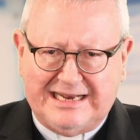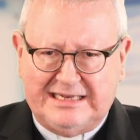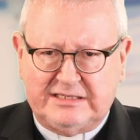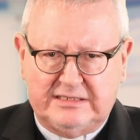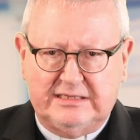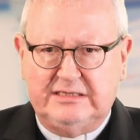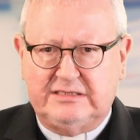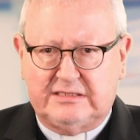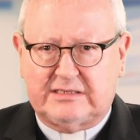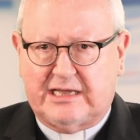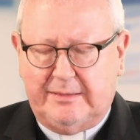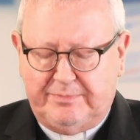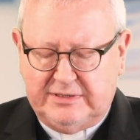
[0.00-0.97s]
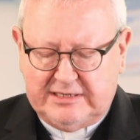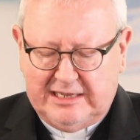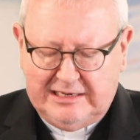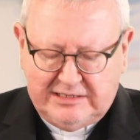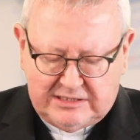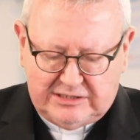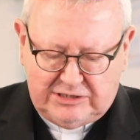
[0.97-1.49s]
Das ist
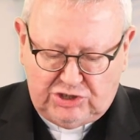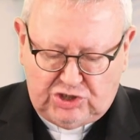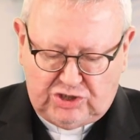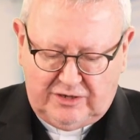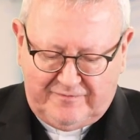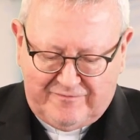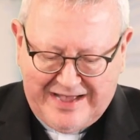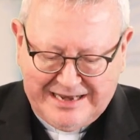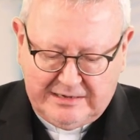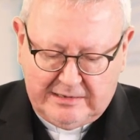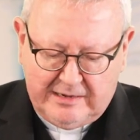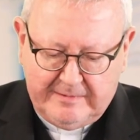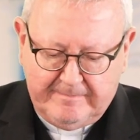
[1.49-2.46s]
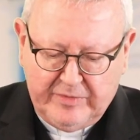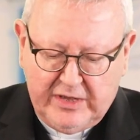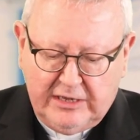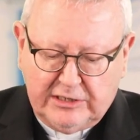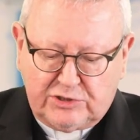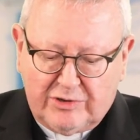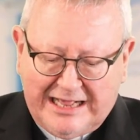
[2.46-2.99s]
kapitalistisch wandeln.
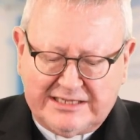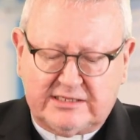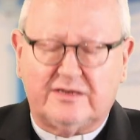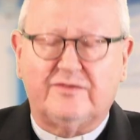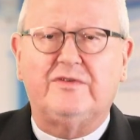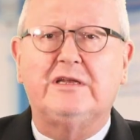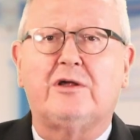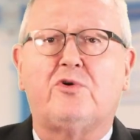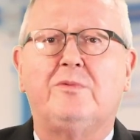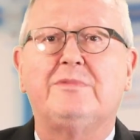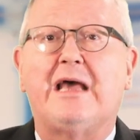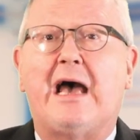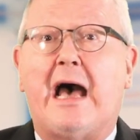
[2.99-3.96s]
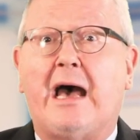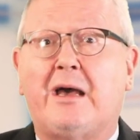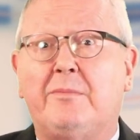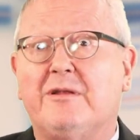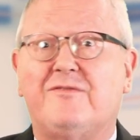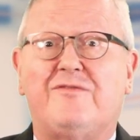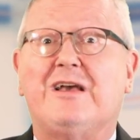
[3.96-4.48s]
Zu Lasten wiederum der
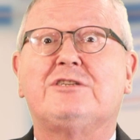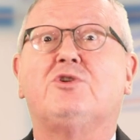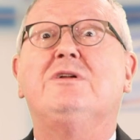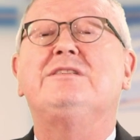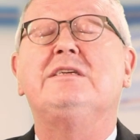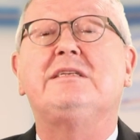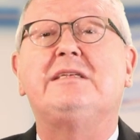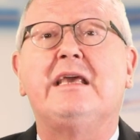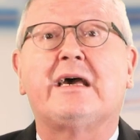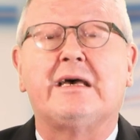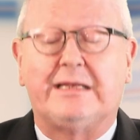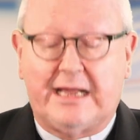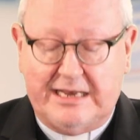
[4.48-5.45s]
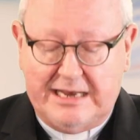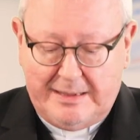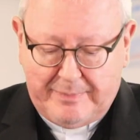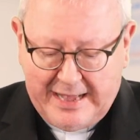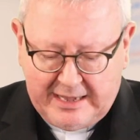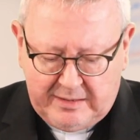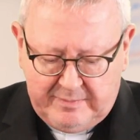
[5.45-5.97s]
Armen. Wer soll sich derer dann
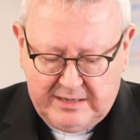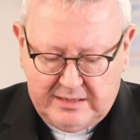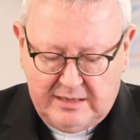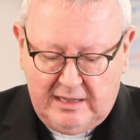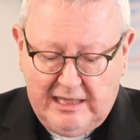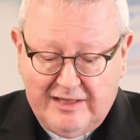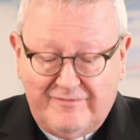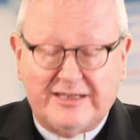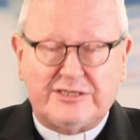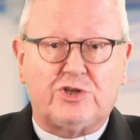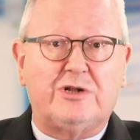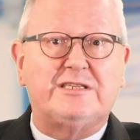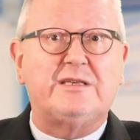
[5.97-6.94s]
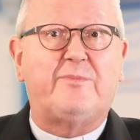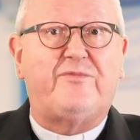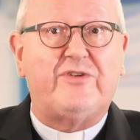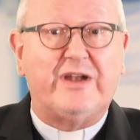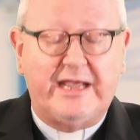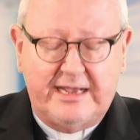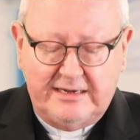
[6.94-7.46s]
erbarmen? Wer soll sie
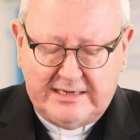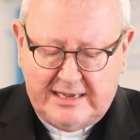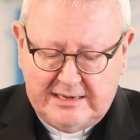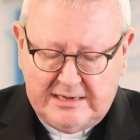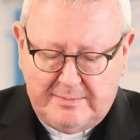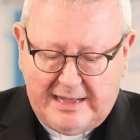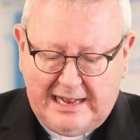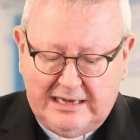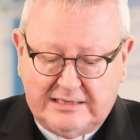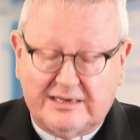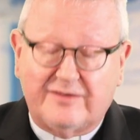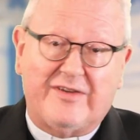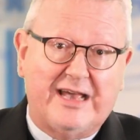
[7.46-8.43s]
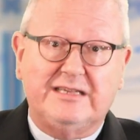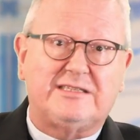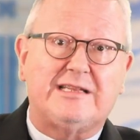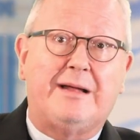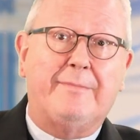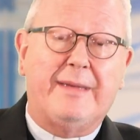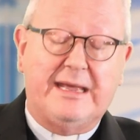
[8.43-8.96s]
pflegen dann im Alter? Wer
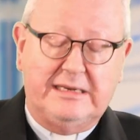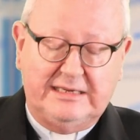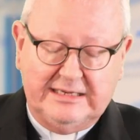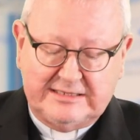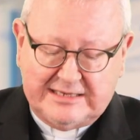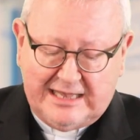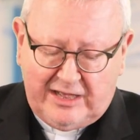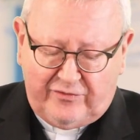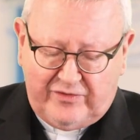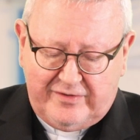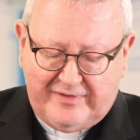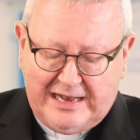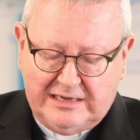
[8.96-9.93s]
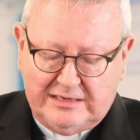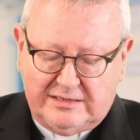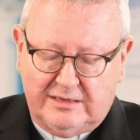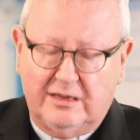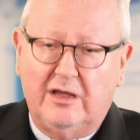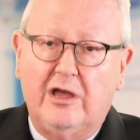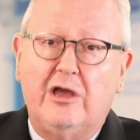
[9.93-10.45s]
ist am Ende ihr
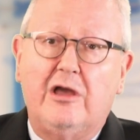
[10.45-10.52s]
Sachverwalter?